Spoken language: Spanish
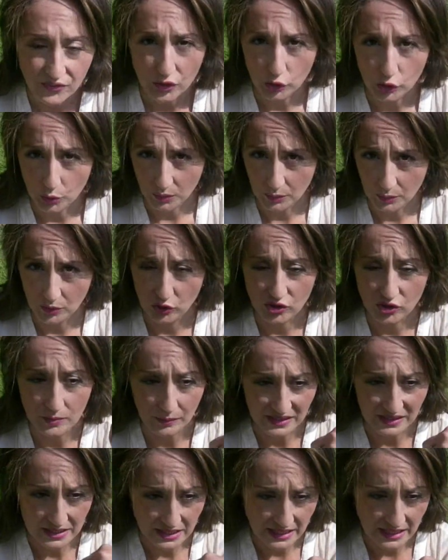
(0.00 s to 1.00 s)
Prefiero tomármelos
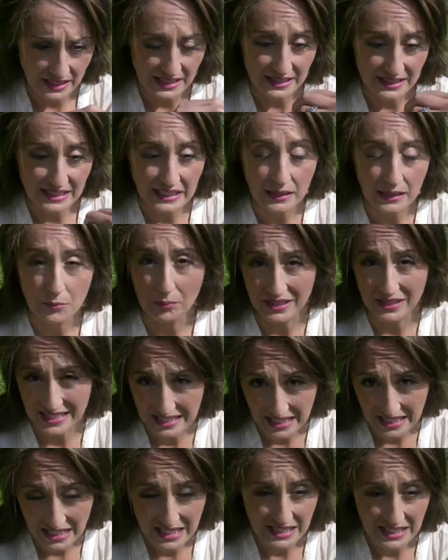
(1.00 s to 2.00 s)
en pastillas. Sí, en
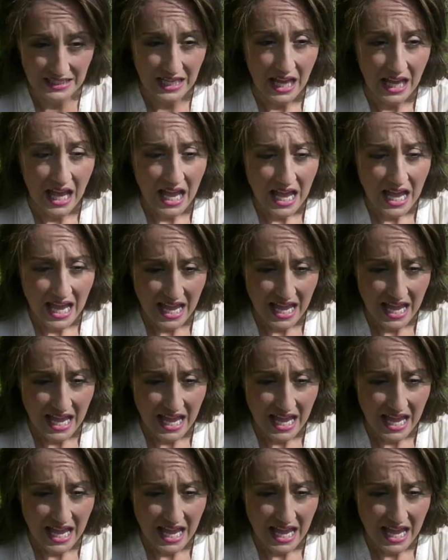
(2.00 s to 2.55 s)
pastillas